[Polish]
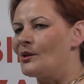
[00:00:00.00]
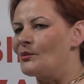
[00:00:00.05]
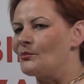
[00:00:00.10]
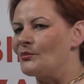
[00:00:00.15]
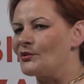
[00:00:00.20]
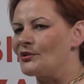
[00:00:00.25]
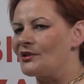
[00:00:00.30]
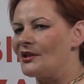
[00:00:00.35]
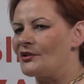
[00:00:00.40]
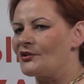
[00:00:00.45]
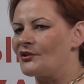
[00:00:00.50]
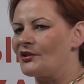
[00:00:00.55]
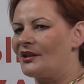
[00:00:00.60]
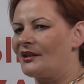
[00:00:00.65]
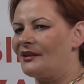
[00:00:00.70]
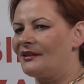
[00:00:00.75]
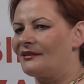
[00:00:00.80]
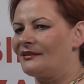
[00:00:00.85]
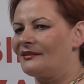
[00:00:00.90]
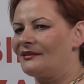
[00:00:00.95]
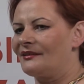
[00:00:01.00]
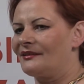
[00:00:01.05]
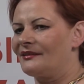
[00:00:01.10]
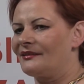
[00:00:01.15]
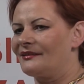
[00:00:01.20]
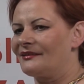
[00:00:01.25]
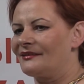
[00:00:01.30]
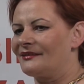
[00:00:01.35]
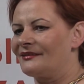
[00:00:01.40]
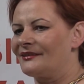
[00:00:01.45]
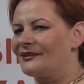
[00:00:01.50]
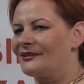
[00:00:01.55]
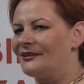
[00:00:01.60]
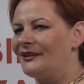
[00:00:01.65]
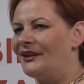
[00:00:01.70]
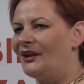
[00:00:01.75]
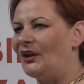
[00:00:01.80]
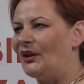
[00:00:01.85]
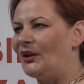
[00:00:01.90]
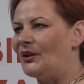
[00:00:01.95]
Myślę, że y,
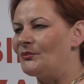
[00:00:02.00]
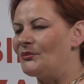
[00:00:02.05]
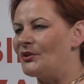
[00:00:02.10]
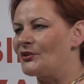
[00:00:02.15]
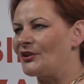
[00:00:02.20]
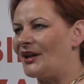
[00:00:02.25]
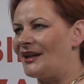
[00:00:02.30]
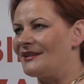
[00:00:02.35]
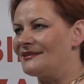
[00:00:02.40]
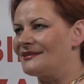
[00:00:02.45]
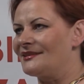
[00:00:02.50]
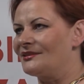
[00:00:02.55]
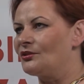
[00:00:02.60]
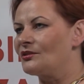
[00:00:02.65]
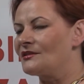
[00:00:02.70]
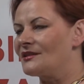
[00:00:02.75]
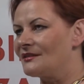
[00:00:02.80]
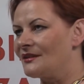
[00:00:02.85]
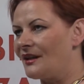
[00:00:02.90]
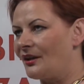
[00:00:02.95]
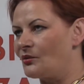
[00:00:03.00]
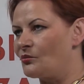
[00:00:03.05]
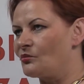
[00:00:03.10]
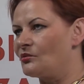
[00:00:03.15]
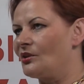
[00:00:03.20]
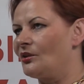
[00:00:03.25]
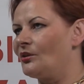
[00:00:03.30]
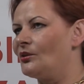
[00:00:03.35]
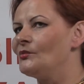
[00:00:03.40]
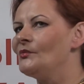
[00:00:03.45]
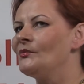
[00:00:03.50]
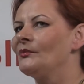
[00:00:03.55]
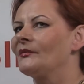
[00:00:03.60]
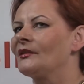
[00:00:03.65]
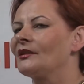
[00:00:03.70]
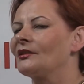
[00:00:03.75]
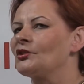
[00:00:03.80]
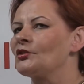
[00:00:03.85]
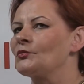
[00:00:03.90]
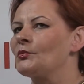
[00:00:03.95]
y, mieszkańcy doceniają to,
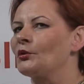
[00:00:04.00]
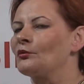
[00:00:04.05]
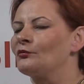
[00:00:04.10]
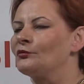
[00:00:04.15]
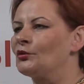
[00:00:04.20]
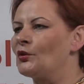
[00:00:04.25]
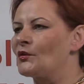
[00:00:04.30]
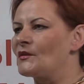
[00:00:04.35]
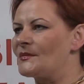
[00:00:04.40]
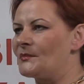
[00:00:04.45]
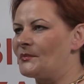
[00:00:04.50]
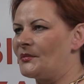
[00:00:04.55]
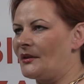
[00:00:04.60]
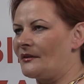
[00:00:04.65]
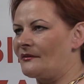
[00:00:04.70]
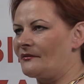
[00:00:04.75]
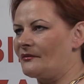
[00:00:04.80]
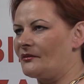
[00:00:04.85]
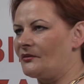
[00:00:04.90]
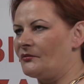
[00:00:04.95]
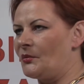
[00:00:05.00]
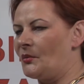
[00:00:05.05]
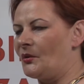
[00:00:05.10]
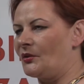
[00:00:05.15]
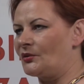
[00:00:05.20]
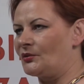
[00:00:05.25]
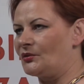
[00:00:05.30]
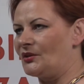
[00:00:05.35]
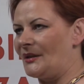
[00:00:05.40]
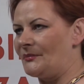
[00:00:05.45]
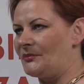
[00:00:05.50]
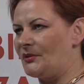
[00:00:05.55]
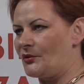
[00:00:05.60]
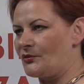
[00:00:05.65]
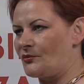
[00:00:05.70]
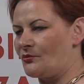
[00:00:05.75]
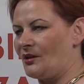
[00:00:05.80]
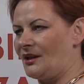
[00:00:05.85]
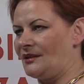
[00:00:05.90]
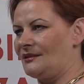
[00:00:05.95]
gdyż porównując y, wybory na
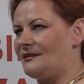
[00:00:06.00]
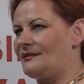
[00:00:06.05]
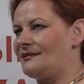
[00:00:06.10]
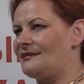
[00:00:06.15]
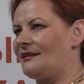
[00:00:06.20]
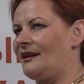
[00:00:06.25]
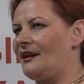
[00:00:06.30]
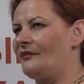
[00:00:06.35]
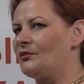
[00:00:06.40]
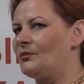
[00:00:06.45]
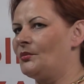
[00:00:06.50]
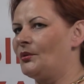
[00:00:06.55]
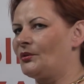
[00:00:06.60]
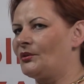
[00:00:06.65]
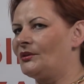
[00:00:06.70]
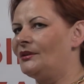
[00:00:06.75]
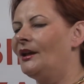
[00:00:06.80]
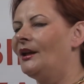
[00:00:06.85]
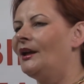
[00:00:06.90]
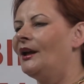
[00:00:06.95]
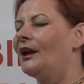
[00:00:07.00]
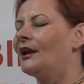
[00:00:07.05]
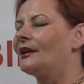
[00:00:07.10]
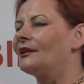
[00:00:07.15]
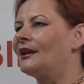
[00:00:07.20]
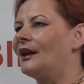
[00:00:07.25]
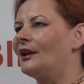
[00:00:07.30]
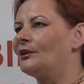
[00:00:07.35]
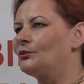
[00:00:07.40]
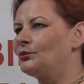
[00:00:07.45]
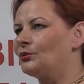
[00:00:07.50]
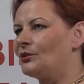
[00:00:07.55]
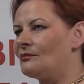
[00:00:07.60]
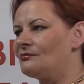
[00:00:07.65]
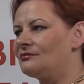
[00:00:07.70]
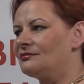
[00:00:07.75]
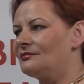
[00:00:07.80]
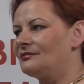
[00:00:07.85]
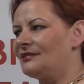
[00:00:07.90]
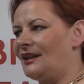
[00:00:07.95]
pierwszą kadencję, a wybory na
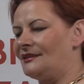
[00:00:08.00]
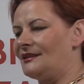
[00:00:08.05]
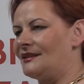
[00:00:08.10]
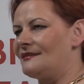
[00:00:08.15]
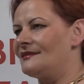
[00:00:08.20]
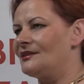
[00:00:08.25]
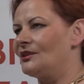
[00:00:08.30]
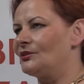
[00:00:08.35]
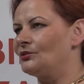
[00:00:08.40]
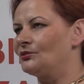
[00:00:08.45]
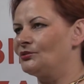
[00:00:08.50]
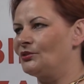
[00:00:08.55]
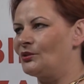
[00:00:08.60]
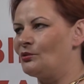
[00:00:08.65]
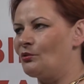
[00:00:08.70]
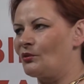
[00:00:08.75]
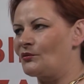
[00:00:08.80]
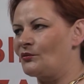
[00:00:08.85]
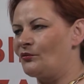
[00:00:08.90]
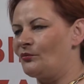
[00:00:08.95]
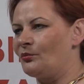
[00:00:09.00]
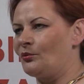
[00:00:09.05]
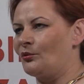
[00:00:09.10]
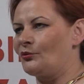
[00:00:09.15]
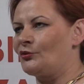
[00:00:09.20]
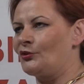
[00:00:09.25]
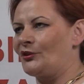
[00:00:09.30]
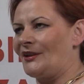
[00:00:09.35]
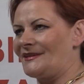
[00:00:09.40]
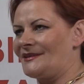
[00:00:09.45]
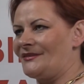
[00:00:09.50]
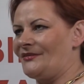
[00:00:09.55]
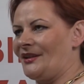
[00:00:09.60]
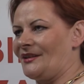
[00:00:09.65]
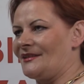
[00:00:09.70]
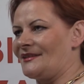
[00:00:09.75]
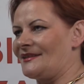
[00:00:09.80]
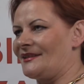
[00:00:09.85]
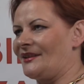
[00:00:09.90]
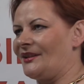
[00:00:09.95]
drugą kadencję, do tych głosów było trzy razy
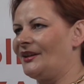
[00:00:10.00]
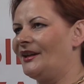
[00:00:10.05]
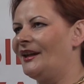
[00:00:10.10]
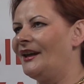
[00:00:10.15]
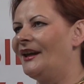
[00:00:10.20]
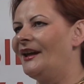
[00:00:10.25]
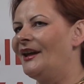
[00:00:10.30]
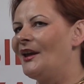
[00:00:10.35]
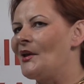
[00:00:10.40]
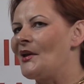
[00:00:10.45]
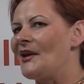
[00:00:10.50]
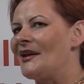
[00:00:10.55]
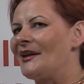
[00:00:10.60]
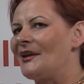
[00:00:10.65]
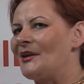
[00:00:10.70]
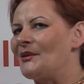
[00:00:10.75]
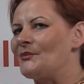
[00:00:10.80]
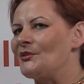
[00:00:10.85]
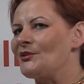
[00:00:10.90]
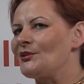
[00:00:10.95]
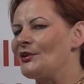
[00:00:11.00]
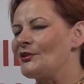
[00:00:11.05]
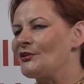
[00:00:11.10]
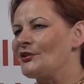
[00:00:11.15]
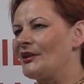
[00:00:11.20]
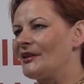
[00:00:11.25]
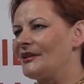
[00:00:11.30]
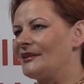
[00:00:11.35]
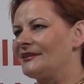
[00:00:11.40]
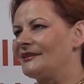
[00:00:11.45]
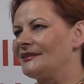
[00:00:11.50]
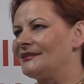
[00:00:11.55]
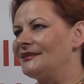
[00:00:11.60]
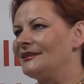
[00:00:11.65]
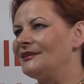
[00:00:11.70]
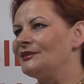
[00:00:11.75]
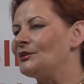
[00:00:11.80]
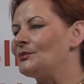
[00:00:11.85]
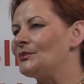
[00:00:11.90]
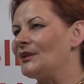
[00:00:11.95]
więcej. Myślę, że
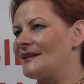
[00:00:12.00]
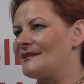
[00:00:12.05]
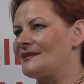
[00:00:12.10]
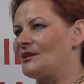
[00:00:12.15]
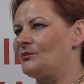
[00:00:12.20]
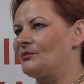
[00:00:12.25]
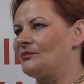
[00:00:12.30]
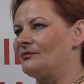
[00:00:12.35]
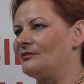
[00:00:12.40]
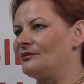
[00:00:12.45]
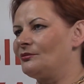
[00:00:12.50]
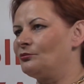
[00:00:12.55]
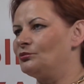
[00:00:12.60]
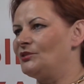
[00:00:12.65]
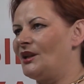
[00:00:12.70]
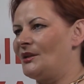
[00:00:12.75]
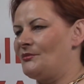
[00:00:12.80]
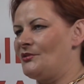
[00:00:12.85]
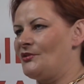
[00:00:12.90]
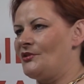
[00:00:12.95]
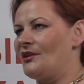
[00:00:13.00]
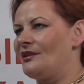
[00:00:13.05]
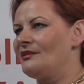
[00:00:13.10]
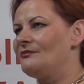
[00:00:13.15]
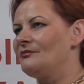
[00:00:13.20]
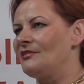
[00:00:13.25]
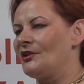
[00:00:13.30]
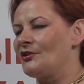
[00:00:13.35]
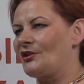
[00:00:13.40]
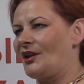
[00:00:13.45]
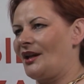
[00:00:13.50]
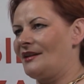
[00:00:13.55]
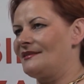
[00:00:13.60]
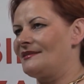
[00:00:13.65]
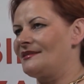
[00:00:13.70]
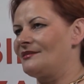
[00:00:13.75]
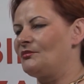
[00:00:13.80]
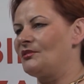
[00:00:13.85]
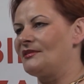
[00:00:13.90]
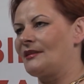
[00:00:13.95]
i tym razem uda mi się,
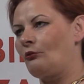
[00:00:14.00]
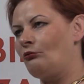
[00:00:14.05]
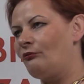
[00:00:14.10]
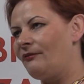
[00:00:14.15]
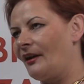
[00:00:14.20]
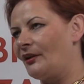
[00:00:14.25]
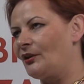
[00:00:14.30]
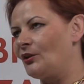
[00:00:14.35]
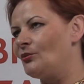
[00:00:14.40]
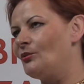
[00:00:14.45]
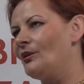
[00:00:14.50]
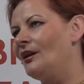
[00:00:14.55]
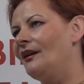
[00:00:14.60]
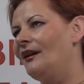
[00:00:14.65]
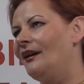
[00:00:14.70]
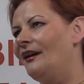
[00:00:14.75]
mieszkańcy mi zaufają,